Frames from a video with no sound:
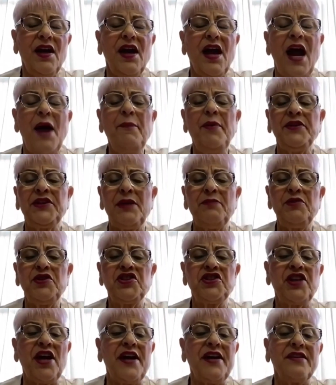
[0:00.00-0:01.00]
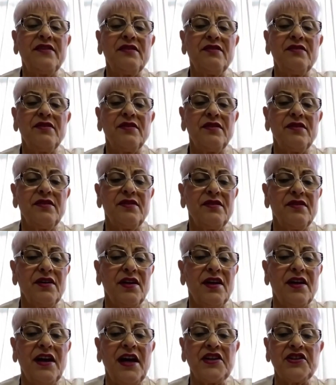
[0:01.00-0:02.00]
Об этом мечтает
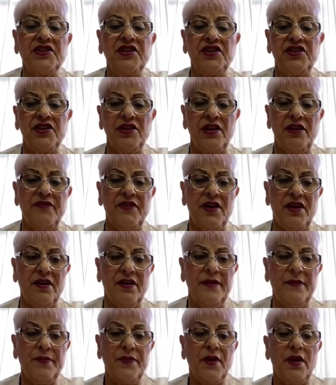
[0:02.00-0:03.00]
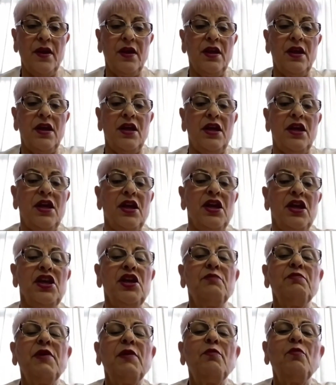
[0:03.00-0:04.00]
каждый человек.
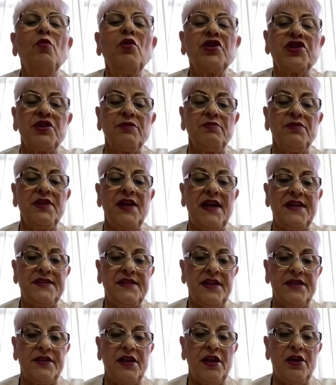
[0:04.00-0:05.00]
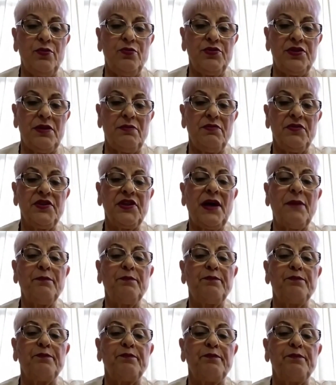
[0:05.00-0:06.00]
И мы можем дать это людям.
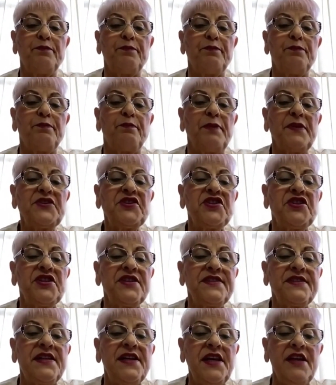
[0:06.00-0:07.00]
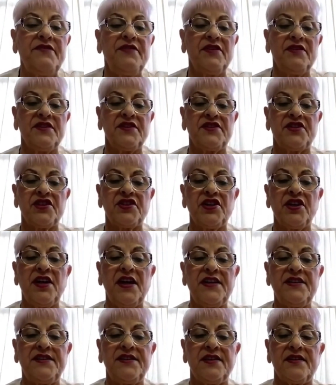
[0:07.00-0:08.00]
Нам посчастливилось
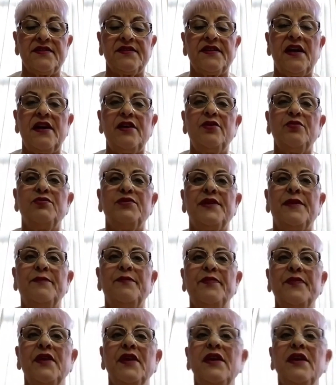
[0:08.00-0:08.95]
зажигать сердца людям.